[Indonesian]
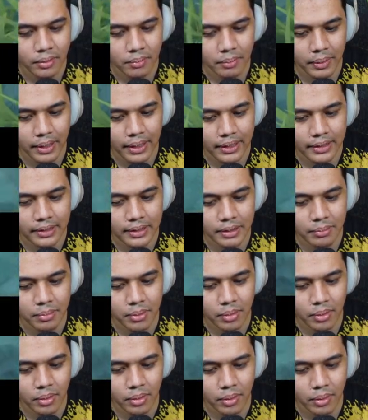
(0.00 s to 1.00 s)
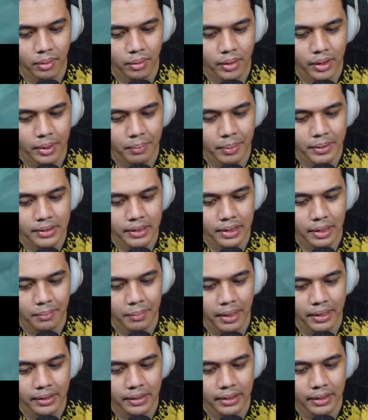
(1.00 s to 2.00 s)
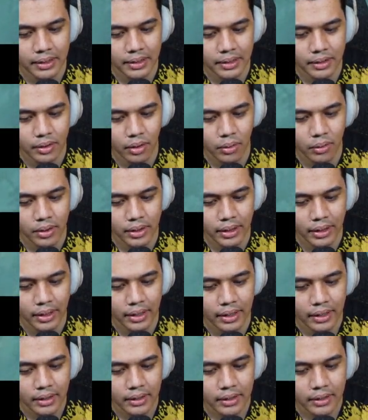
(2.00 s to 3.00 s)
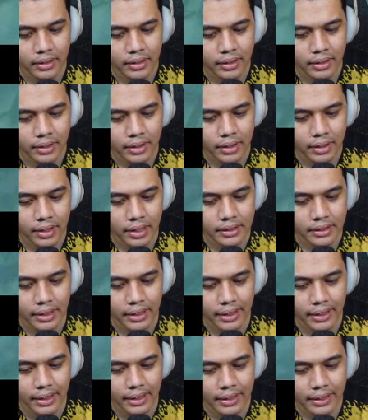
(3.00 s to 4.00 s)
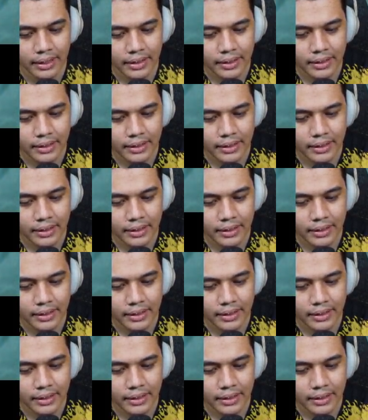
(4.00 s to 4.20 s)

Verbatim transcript: Mati, Bro. Udah dipastikan mati tower ya. Gas ler.